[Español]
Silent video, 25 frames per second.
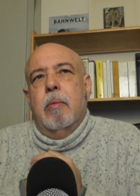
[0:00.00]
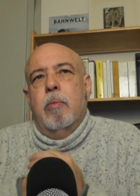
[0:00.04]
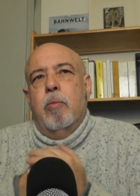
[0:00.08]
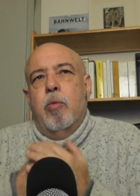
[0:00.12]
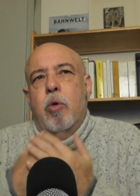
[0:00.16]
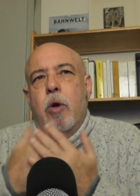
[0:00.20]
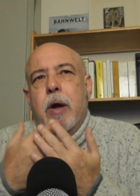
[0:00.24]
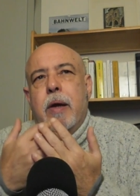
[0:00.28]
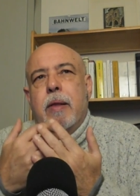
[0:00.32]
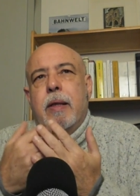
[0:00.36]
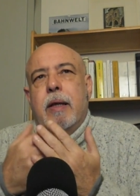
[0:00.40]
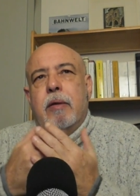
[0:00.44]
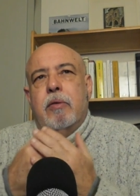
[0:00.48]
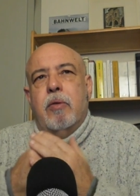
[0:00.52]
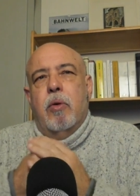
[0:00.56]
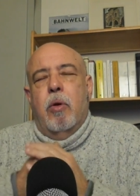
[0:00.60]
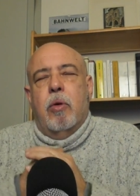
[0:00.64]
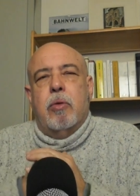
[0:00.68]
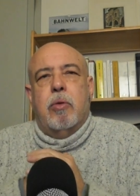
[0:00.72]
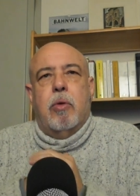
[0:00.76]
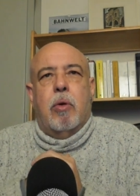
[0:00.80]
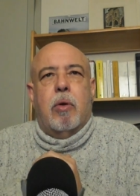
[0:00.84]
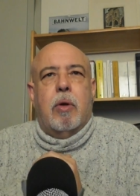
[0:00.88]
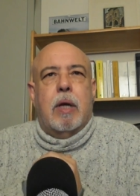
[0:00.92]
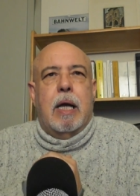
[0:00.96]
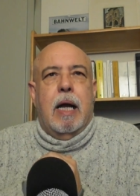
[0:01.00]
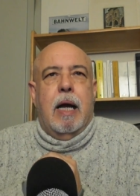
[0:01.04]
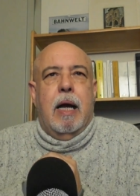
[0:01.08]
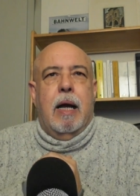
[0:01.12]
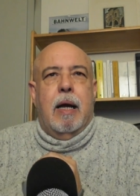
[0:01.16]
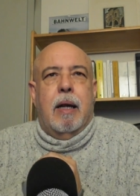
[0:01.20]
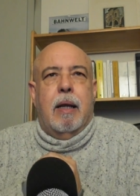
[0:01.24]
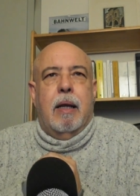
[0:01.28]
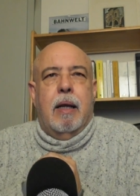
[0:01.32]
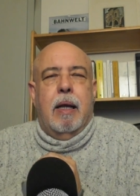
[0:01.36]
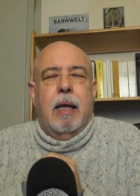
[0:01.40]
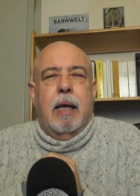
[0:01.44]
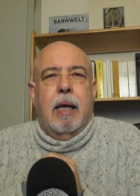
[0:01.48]
puedes
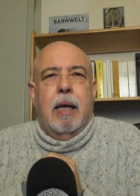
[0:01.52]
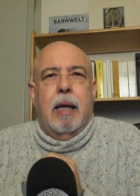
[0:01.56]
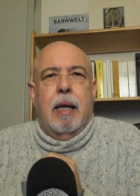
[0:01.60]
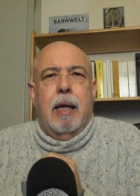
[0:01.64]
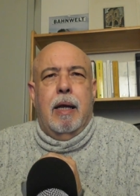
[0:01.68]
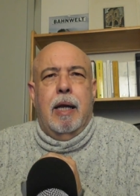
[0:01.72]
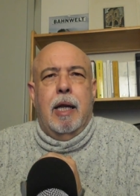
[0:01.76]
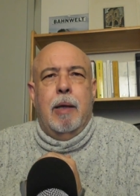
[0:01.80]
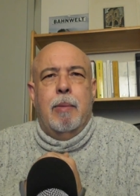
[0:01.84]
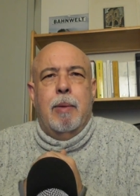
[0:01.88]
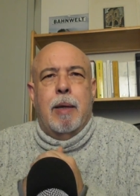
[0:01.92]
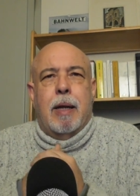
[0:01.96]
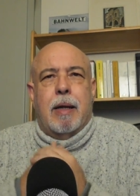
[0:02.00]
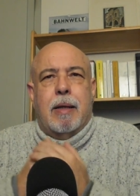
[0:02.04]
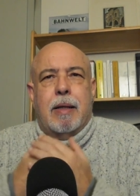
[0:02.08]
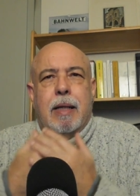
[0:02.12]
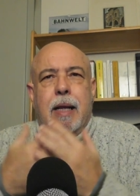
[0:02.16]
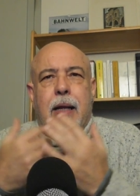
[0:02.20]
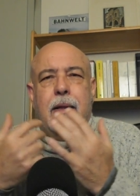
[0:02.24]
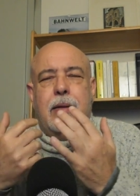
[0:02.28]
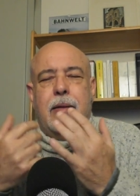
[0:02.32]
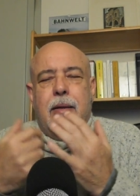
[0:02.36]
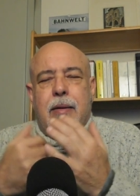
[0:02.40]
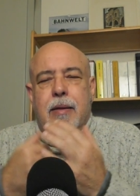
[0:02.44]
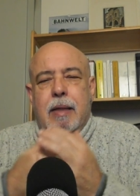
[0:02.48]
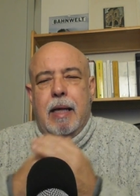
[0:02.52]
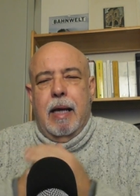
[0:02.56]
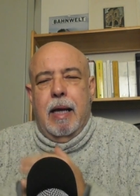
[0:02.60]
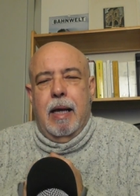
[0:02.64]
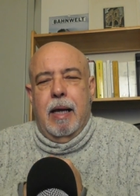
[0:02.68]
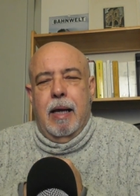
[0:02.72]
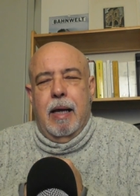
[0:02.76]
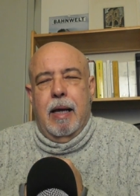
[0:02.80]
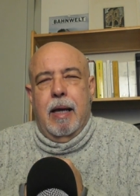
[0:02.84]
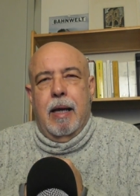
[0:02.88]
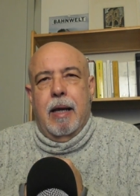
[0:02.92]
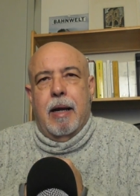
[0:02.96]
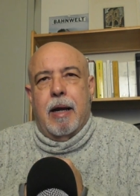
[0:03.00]
otorgar eh, libertad
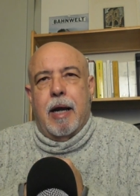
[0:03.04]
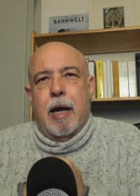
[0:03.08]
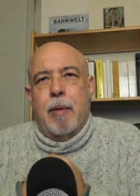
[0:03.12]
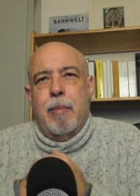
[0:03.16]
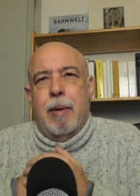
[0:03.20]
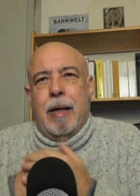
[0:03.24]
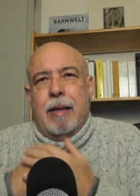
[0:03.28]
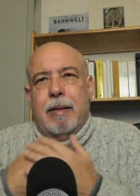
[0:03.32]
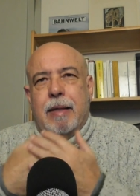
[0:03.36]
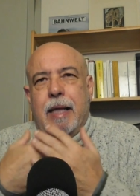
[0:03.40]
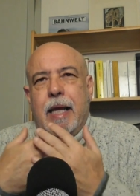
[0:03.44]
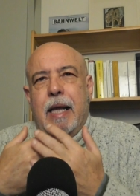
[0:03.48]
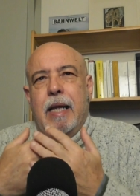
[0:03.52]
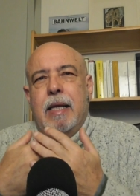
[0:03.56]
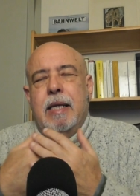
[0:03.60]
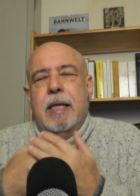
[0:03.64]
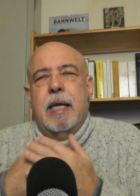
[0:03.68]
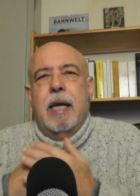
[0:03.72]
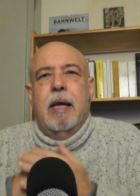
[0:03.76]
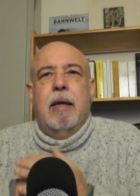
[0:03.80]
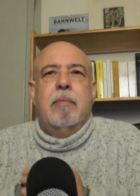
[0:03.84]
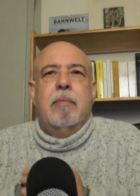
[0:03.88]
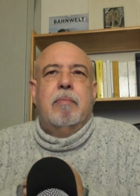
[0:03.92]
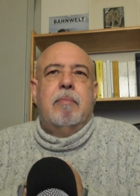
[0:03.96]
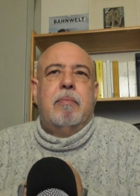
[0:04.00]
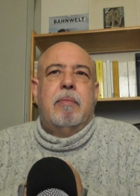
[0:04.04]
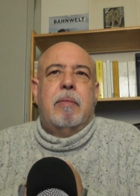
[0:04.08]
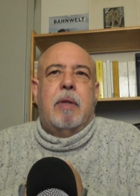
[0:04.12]
de rebatiña,